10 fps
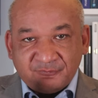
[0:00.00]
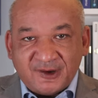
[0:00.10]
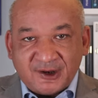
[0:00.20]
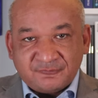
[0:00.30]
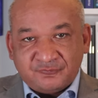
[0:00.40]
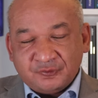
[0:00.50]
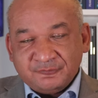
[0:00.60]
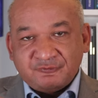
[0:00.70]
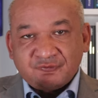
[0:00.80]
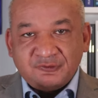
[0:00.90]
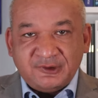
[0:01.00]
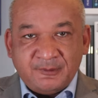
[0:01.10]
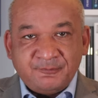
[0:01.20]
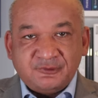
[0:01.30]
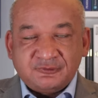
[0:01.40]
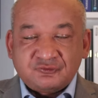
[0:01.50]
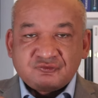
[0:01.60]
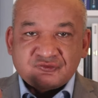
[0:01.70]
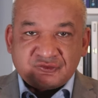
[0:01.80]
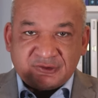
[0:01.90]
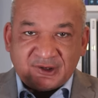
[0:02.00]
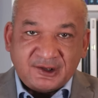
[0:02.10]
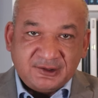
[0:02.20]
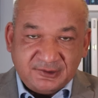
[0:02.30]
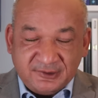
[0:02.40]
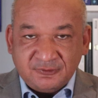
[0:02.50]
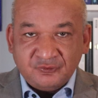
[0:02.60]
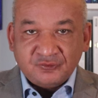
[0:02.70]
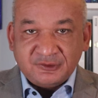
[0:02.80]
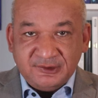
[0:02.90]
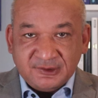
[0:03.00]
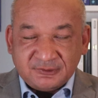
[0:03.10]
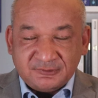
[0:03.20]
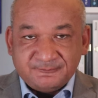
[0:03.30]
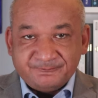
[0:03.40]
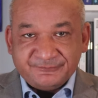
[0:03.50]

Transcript: Smartphones durch Apple total ignoriert,